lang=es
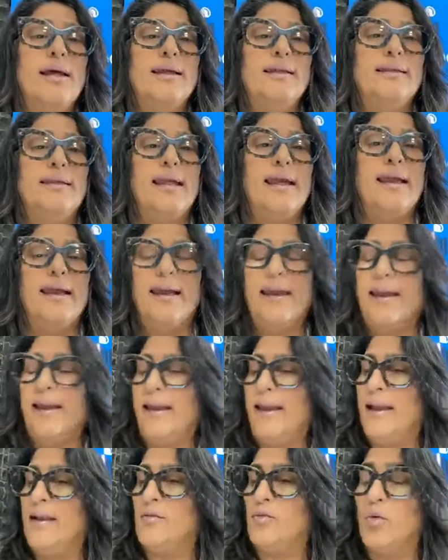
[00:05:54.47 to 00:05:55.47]

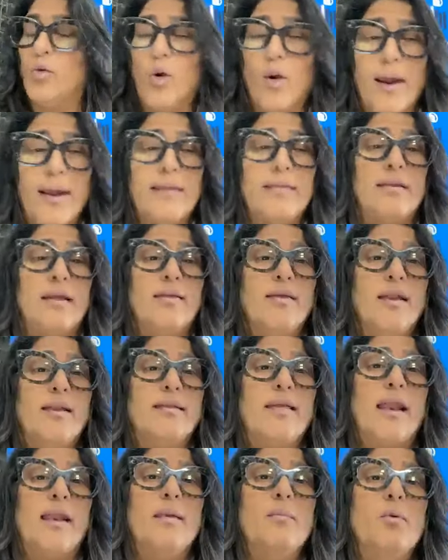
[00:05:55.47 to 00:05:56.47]
del suroeste y del
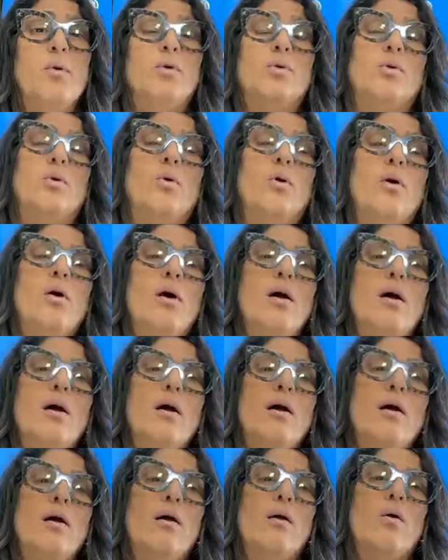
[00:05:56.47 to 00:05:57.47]
terremoto
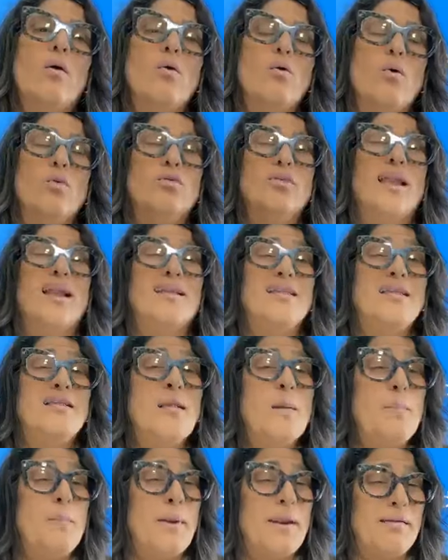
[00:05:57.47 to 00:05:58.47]
con
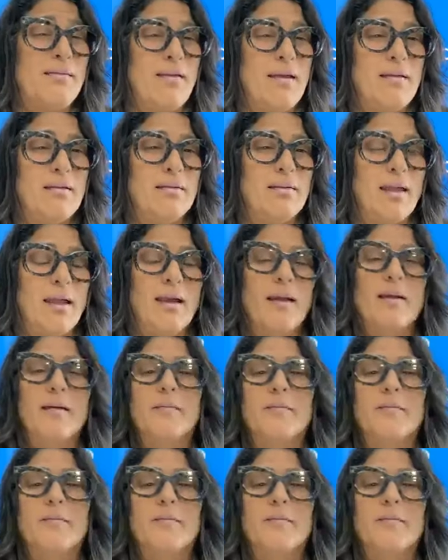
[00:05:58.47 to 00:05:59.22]
contratistas presentes.